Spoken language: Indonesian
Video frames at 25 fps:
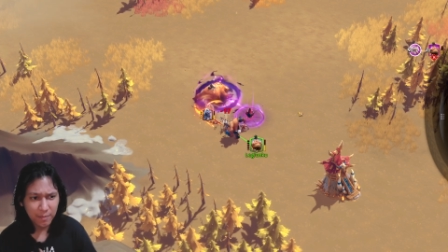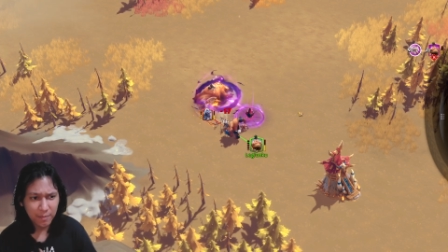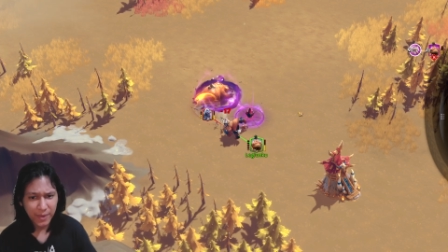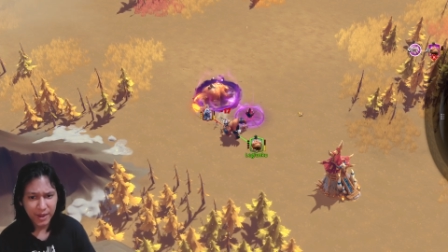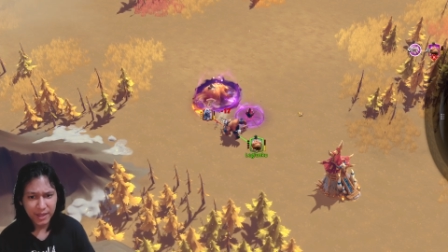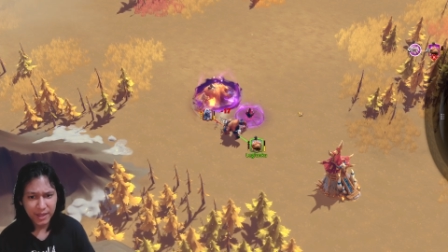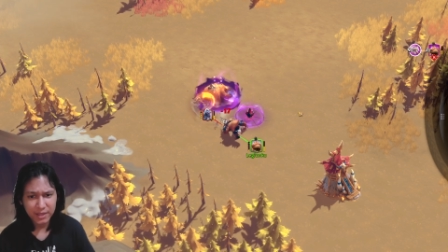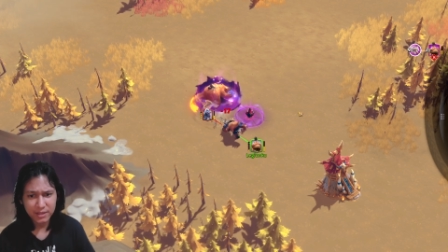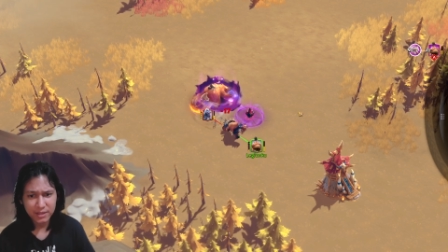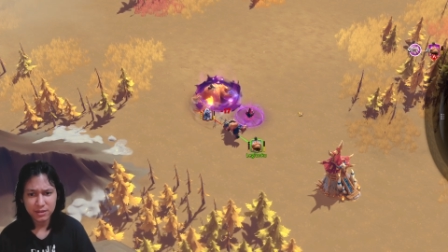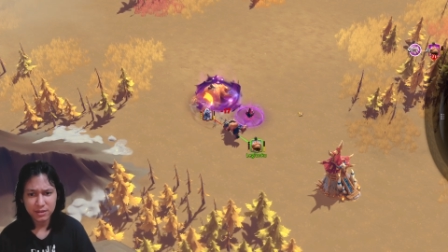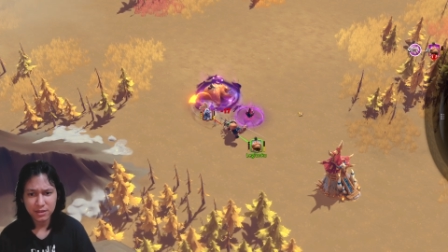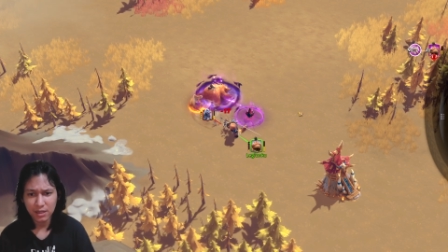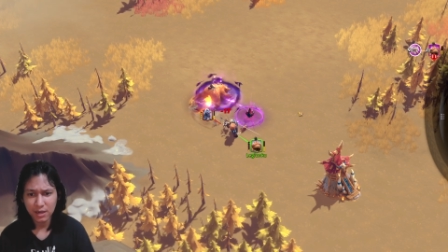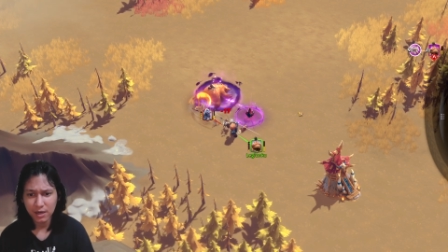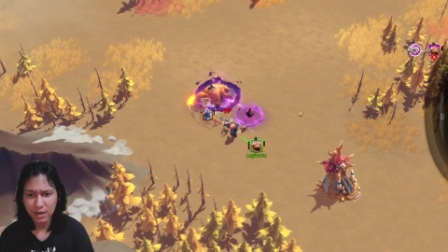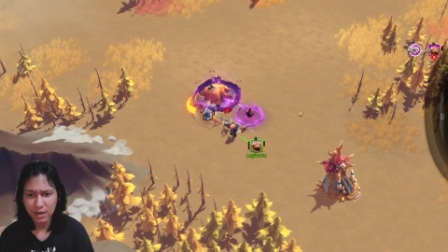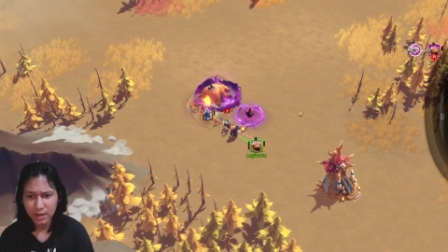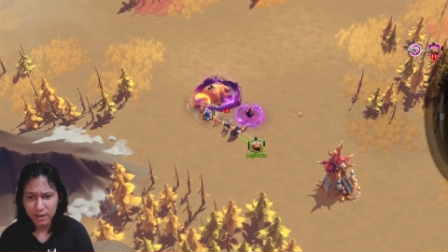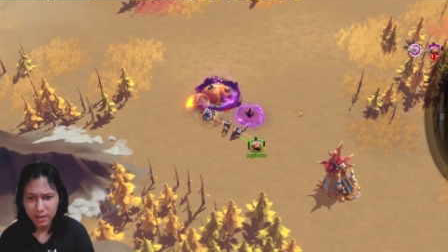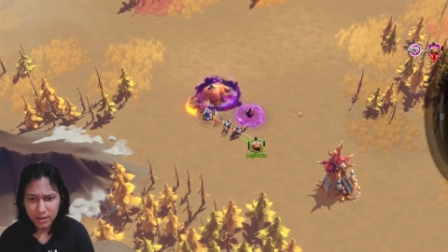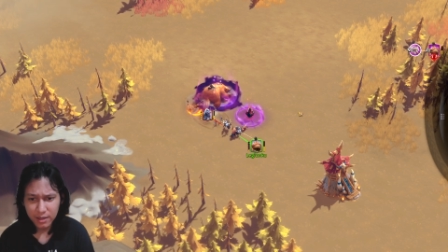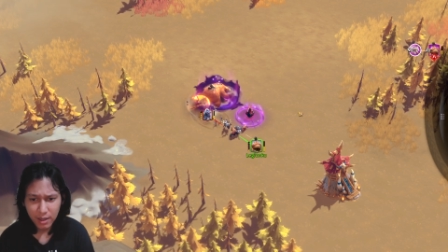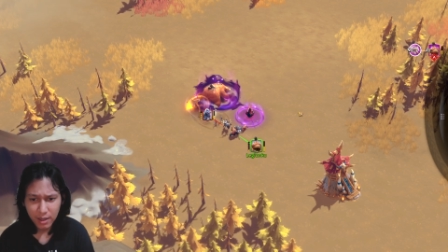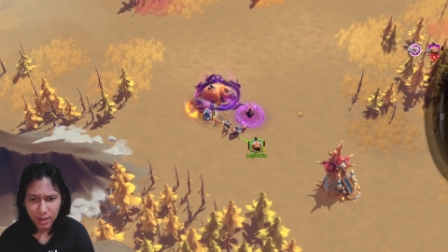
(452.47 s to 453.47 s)

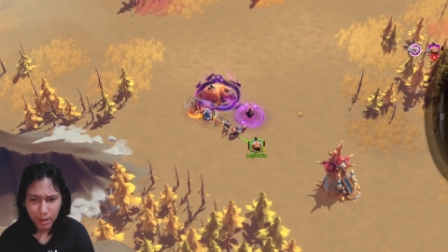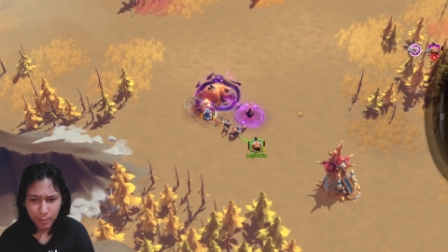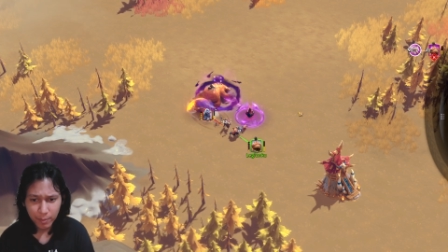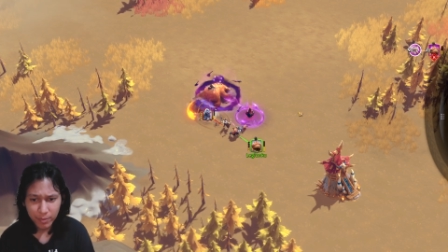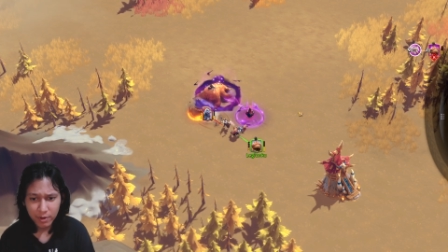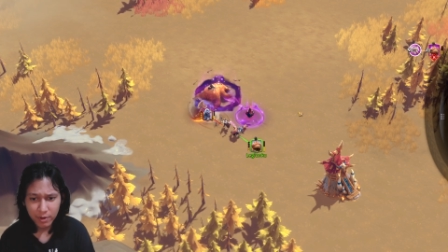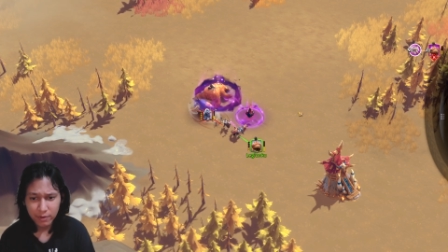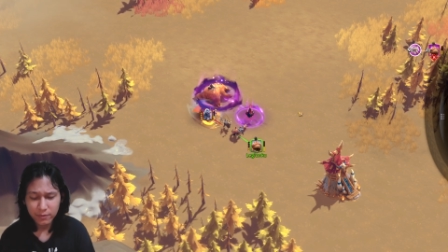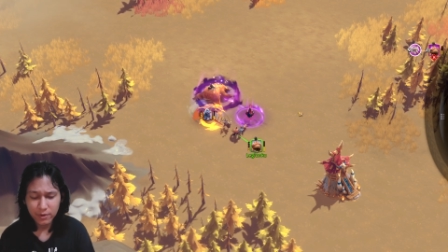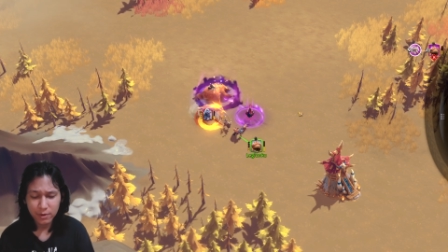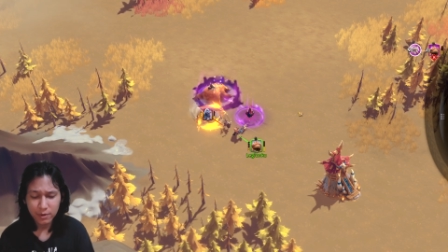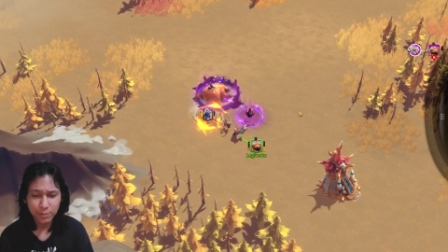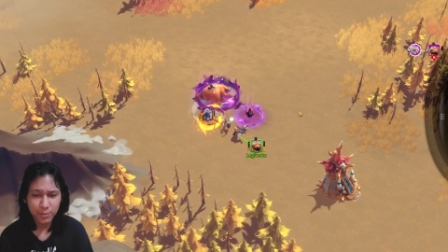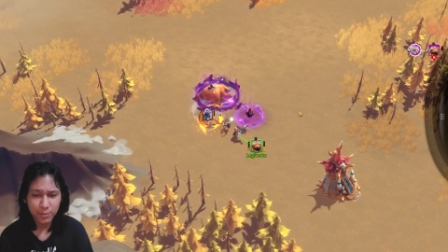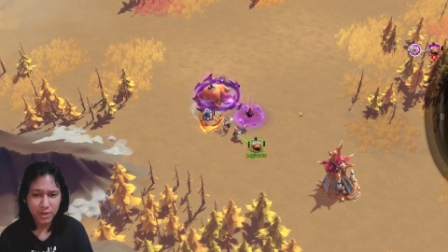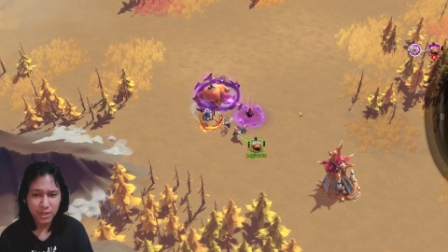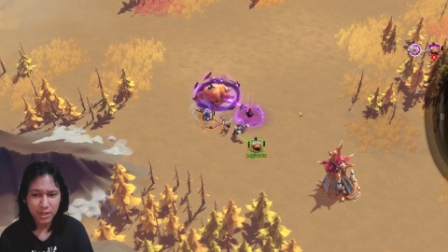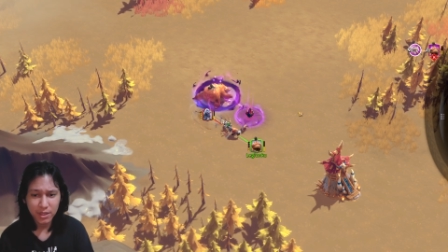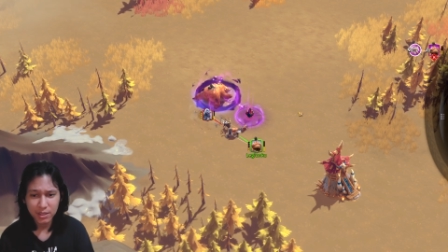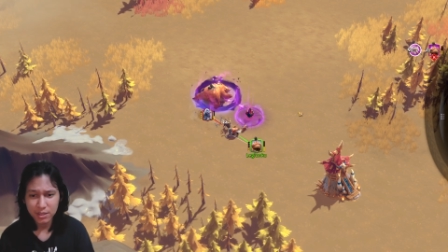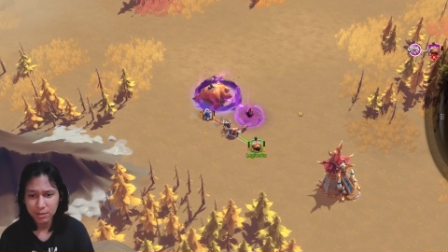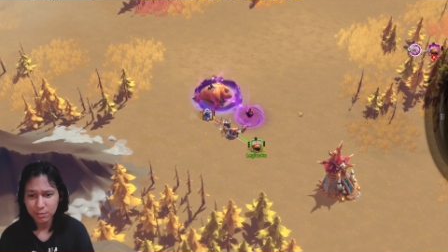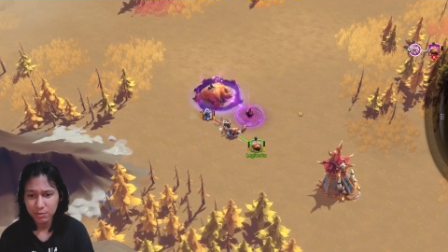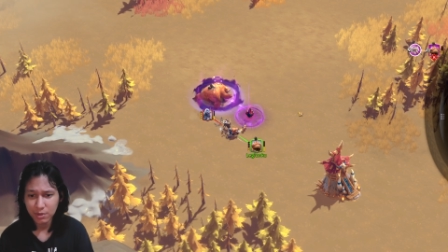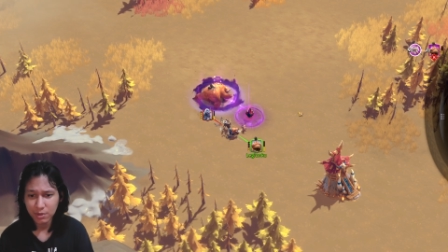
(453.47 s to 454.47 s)
battle ini ya
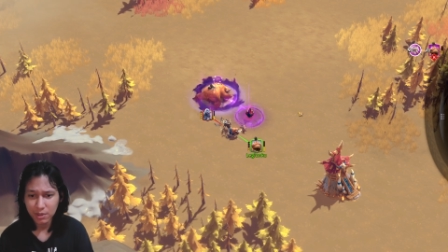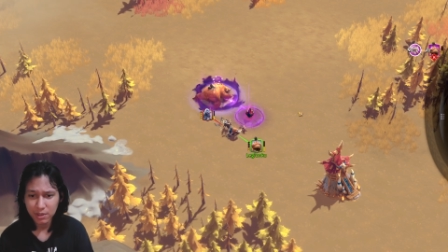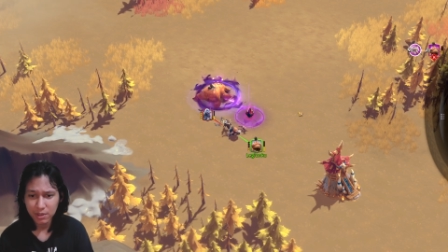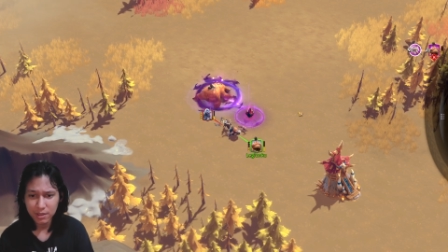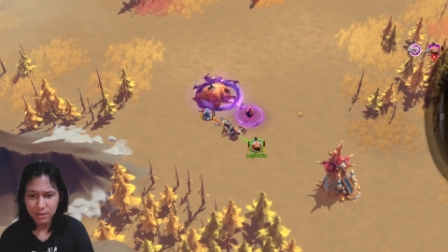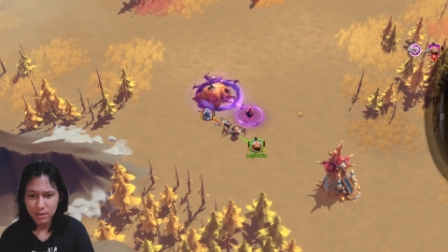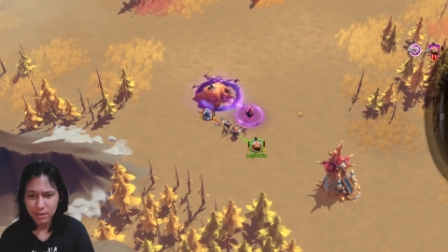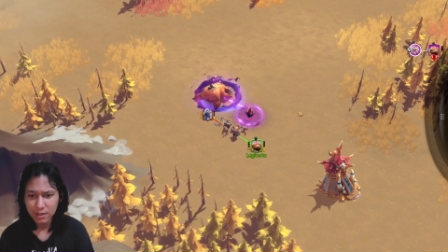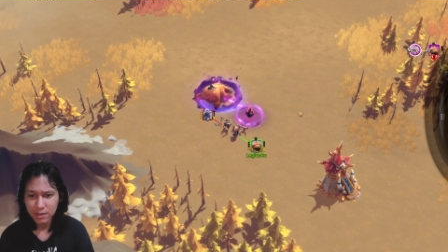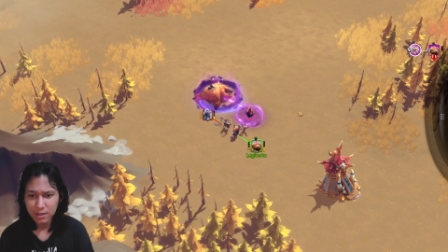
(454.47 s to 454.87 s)
PVP-nya teman-teman.